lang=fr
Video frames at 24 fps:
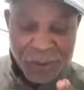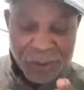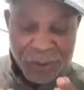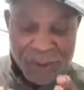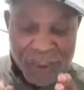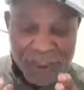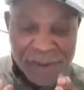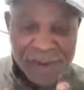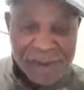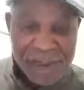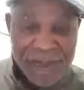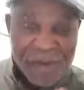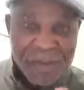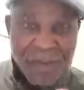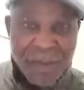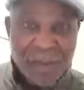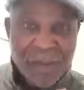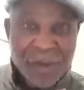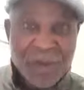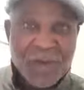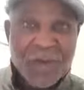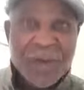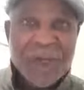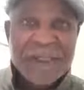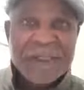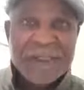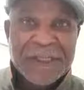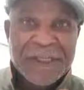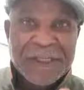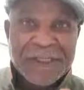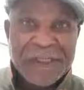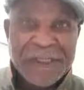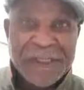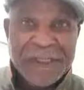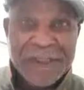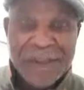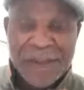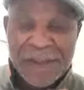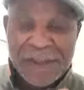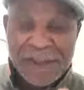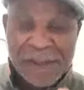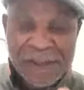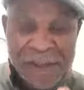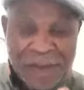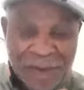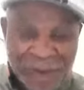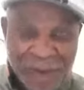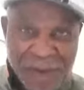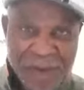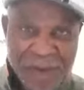la SAP, pour moi, j'ai dit, c'est